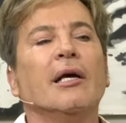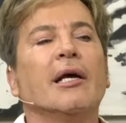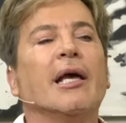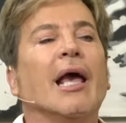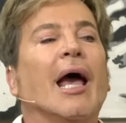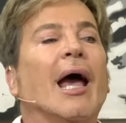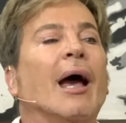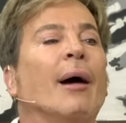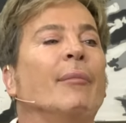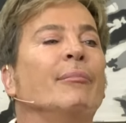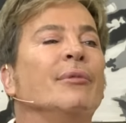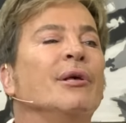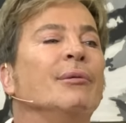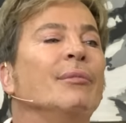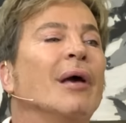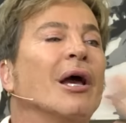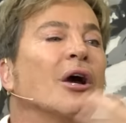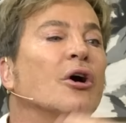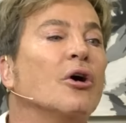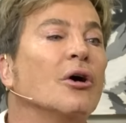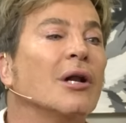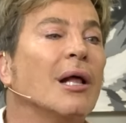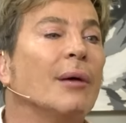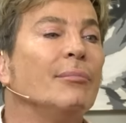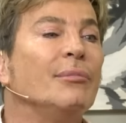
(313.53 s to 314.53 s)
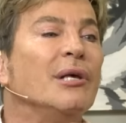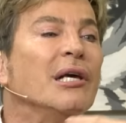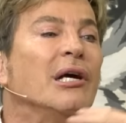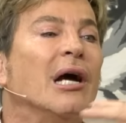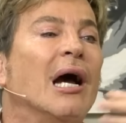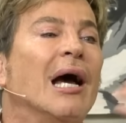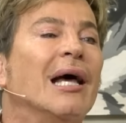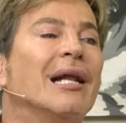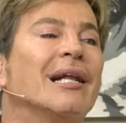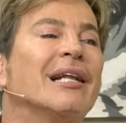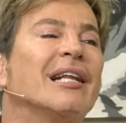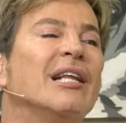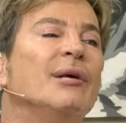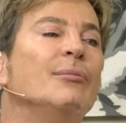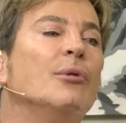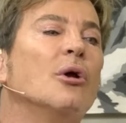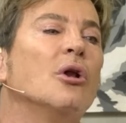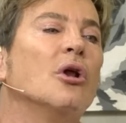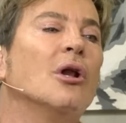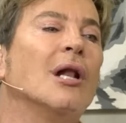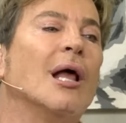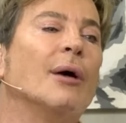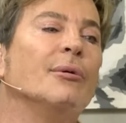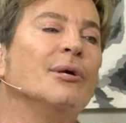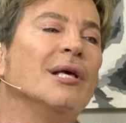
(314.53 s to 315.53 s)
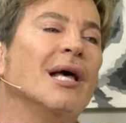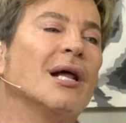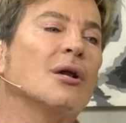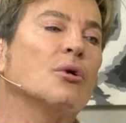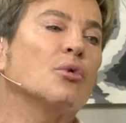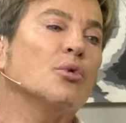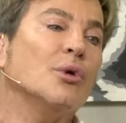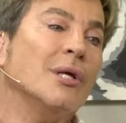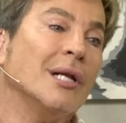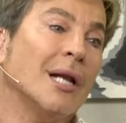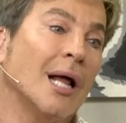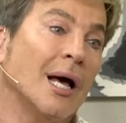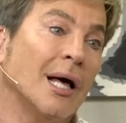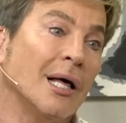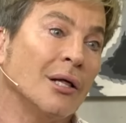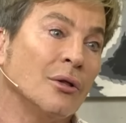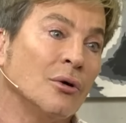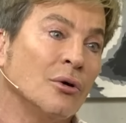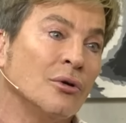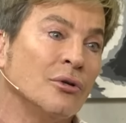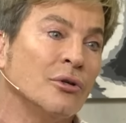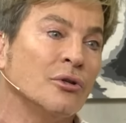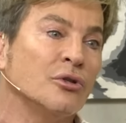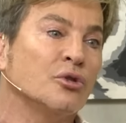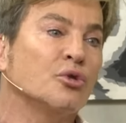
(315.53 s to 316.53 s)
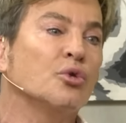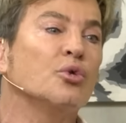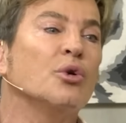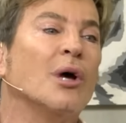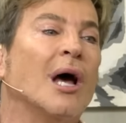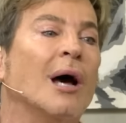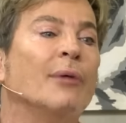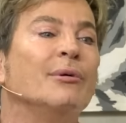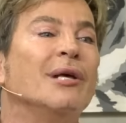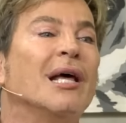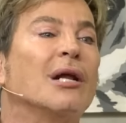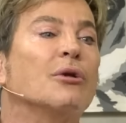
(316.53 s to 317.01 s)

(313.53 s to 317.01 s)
Que a mi mejor amiga Rímolo la había arruinado, había